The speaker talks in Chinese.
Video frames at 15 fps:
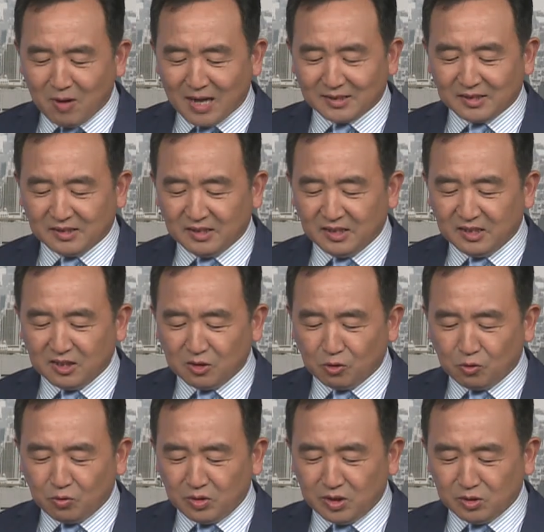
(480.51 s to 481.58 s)
化的一个
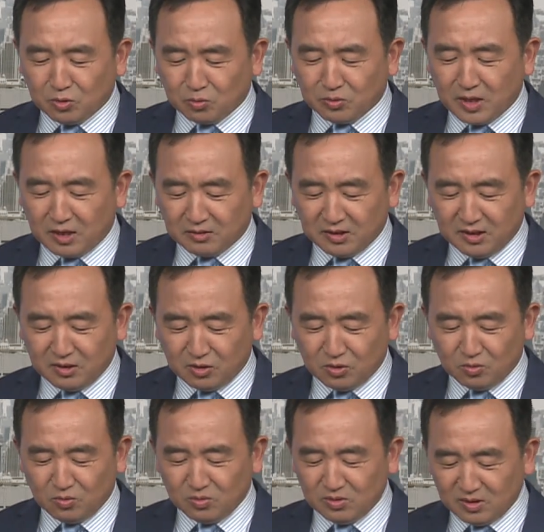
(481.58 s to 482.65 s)
最重要的因
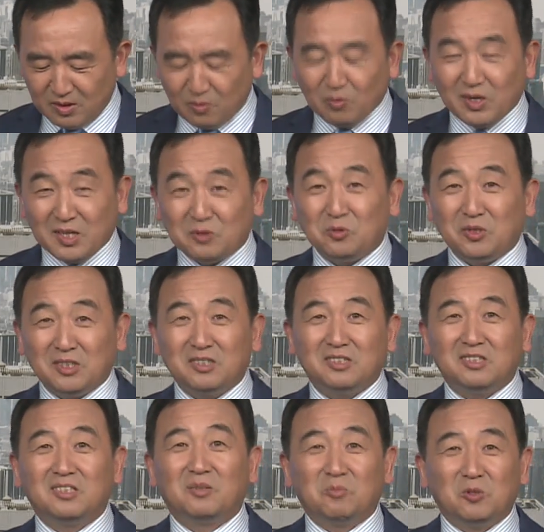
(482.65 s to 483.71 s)
素。那我也觉得
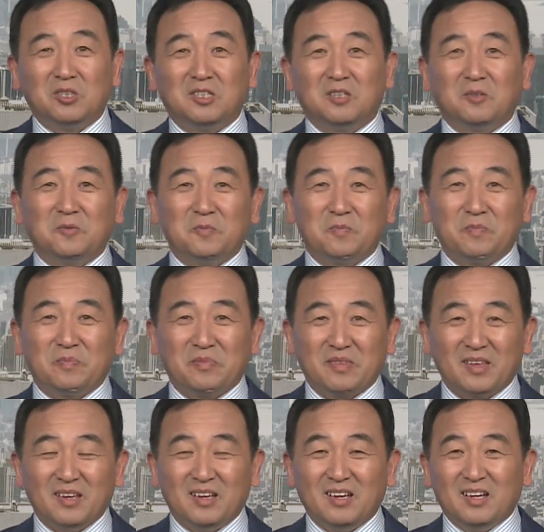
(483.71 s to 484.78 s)
是这么回
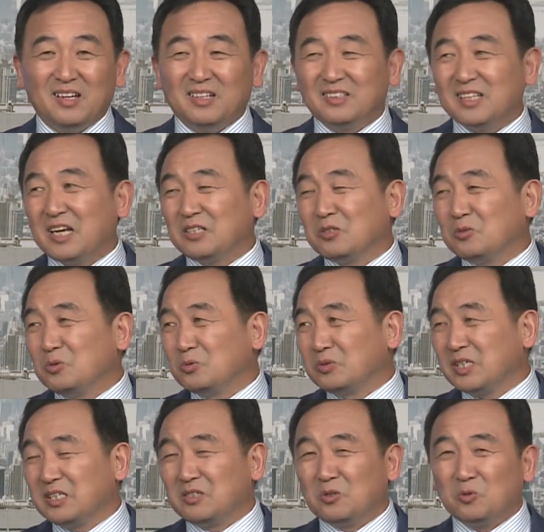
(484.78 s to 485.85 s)
事，他就用
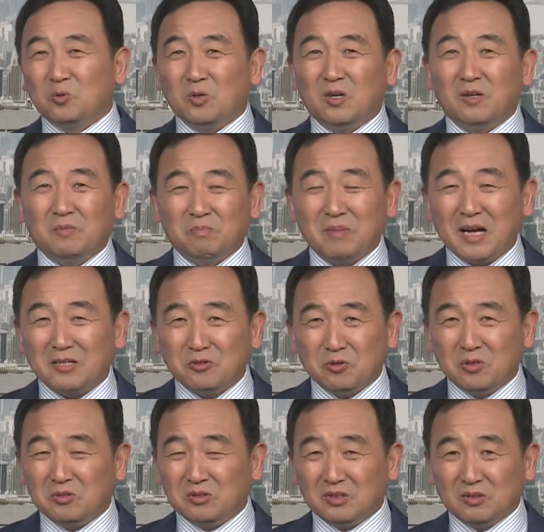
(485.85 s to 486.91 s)
这手活把
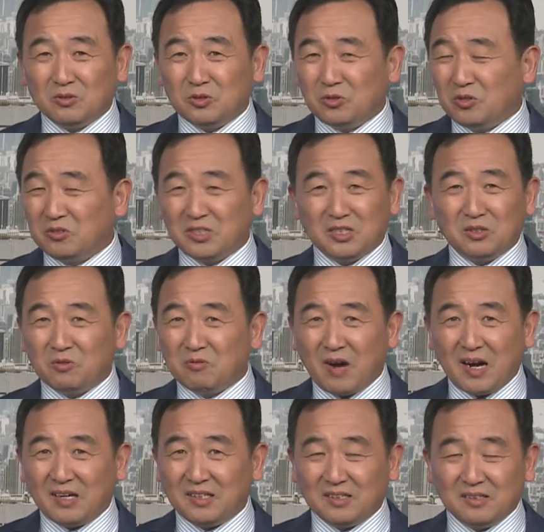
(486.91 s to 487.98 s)
所有所有人都
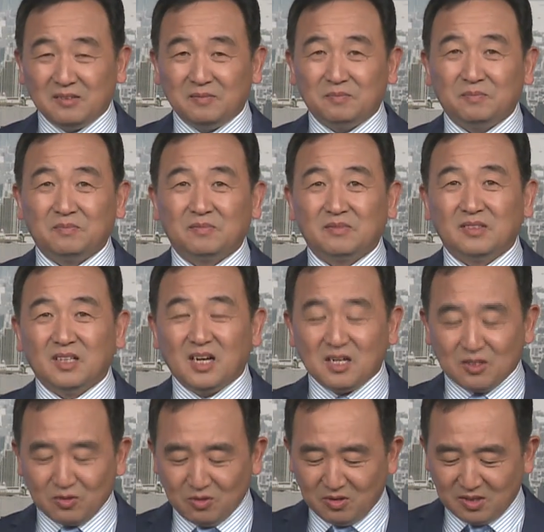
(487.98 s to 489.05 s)
玩里了，
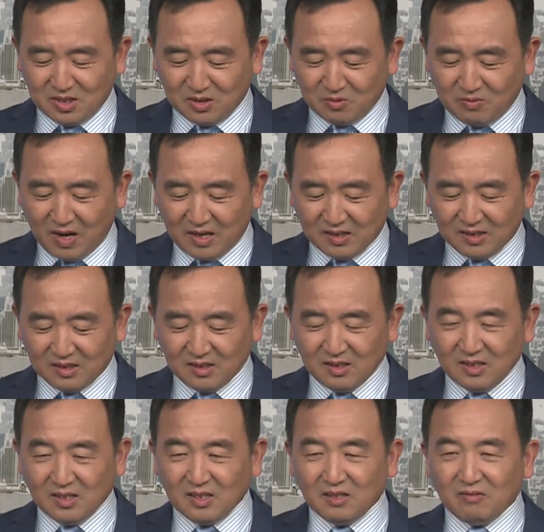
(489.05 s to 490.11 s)
啊，所有人都玩里了，
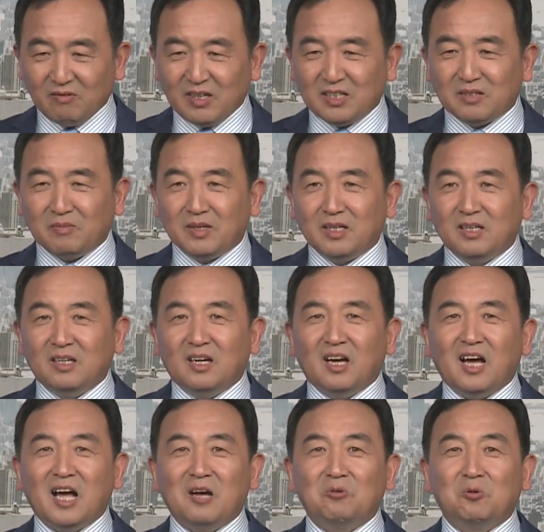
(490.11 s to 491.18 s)
为什么？
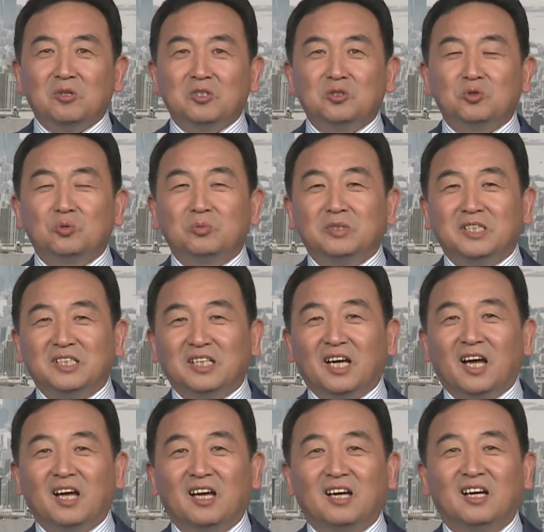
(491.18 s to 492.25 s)
韩国人输不起
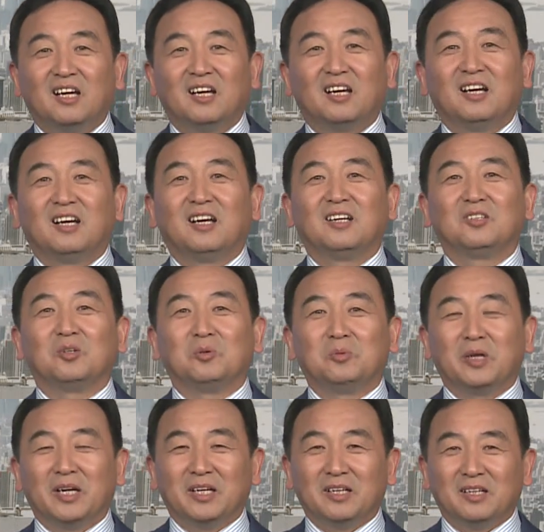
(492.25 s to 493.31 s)
啊，对不
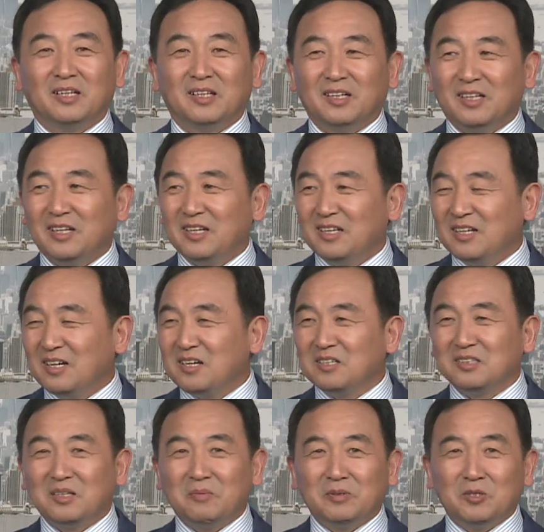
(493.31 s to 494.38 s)
对？
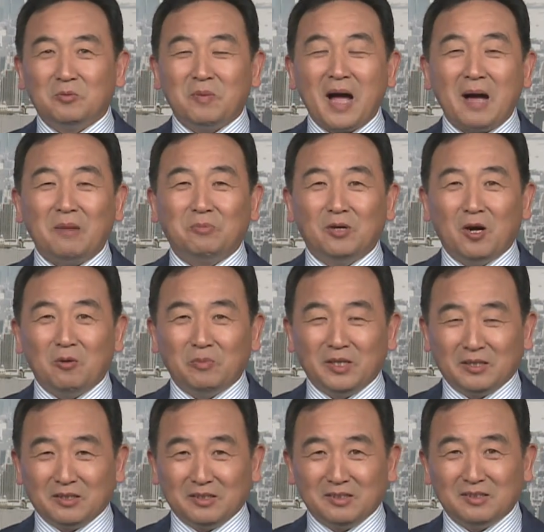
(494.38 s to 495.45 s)
横的就怕不要
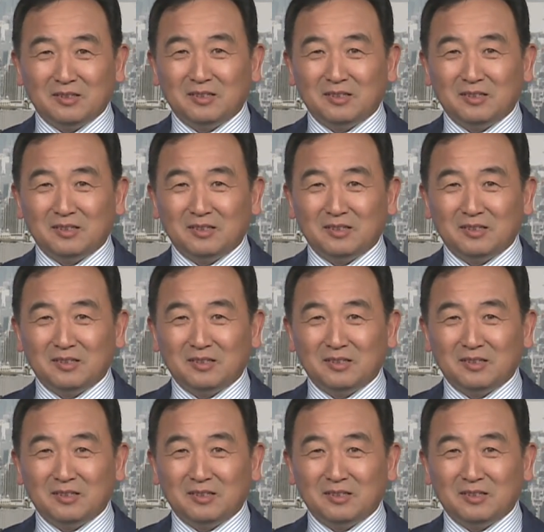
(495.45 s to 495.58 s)
命的，